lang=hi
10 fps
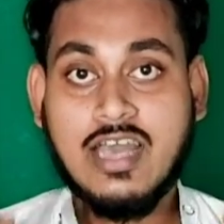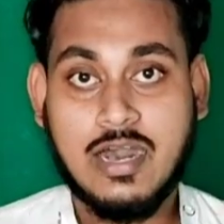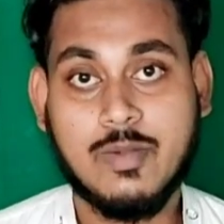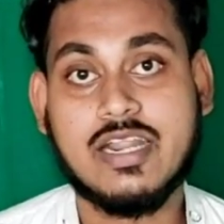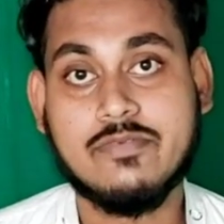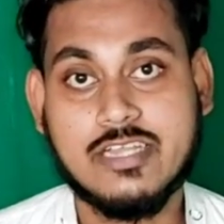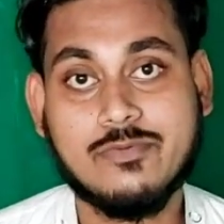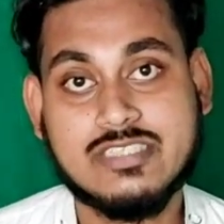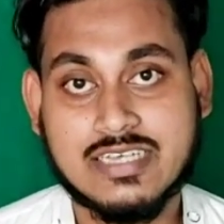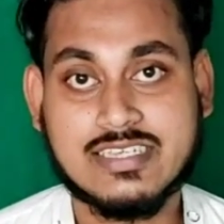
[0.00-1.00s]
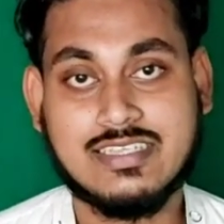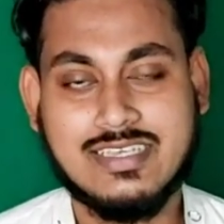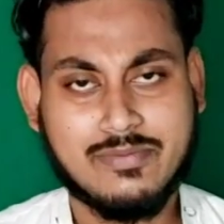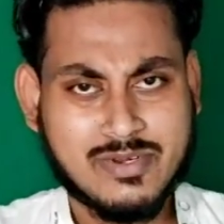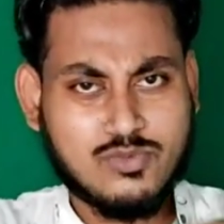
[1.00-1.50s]
हमारे वीडियो भी जा सकते हैं
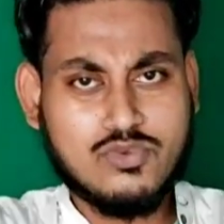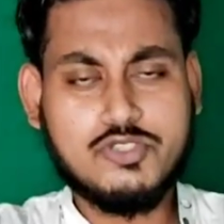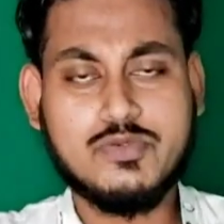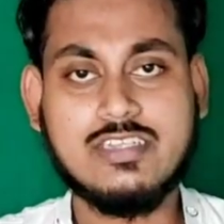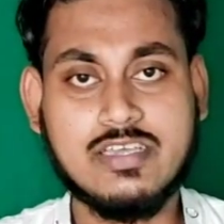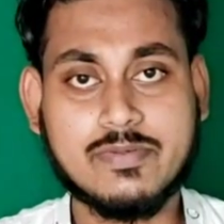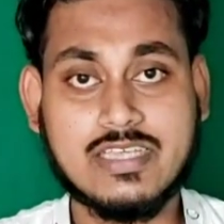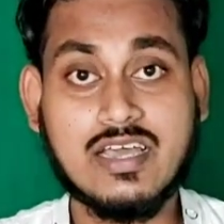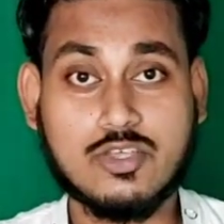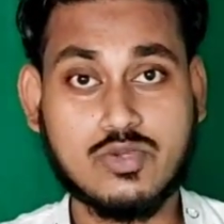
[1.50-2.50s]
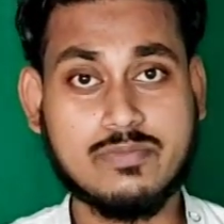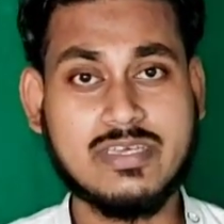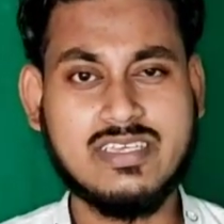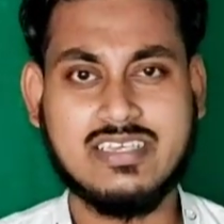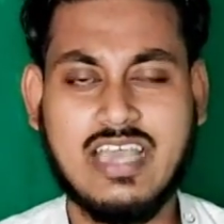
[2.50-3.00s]
यहाँ पर कुछ भी नहीं पता क्योंकि
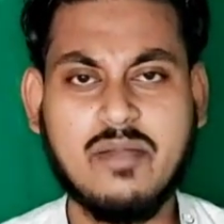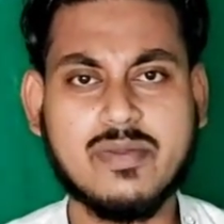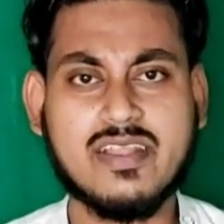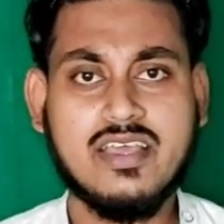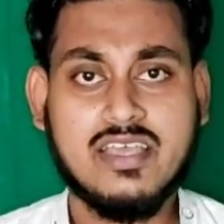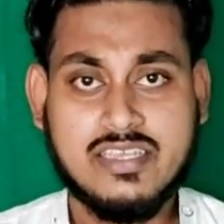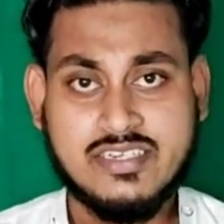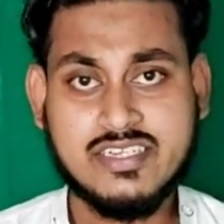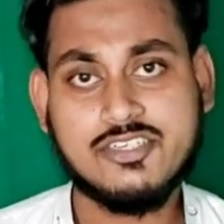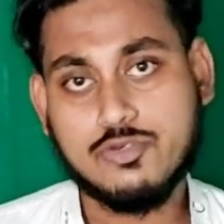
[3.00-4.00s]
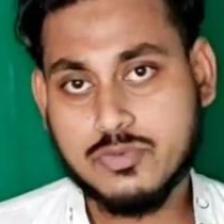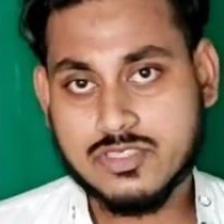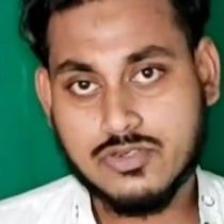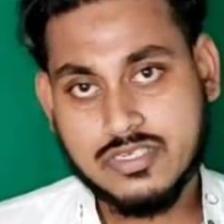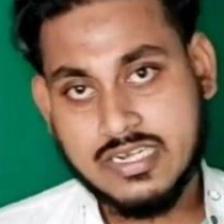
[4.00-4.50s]
भाई यहाँ पर इंडियन
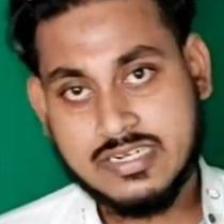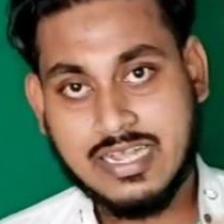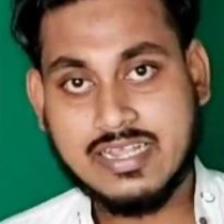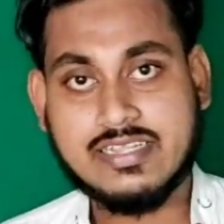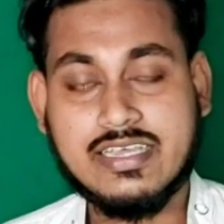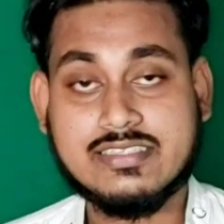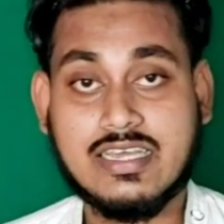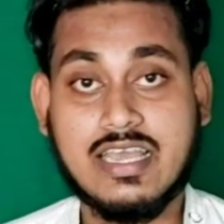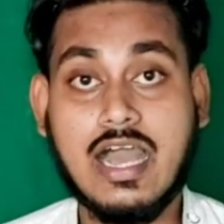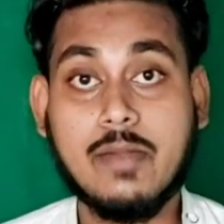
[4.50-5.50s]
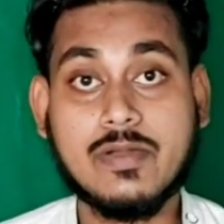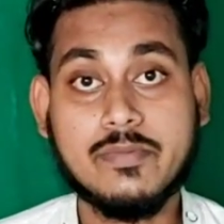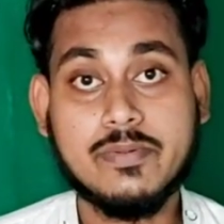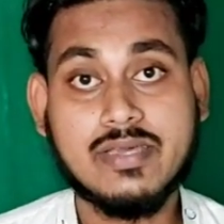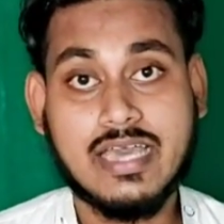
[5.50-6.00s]
यूट्यूबर्स को डायरेक्ट टारगेट किया जा रहा है आप
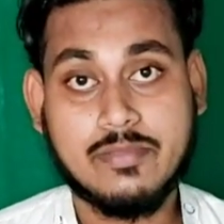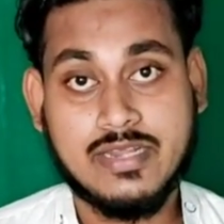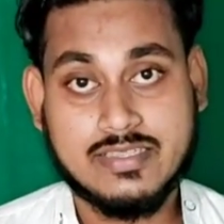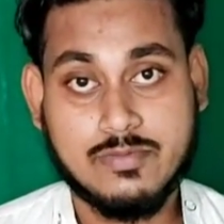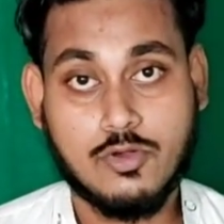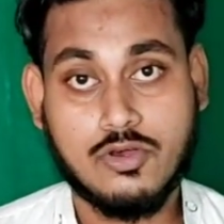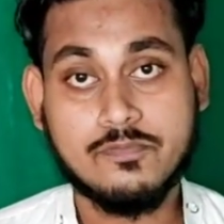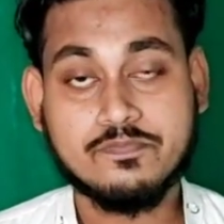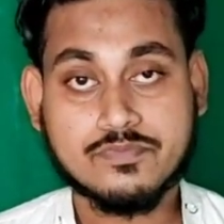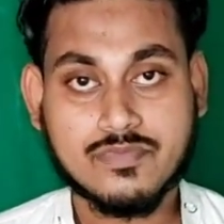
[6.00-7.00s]
कभी भी कैरमिनाती बोलो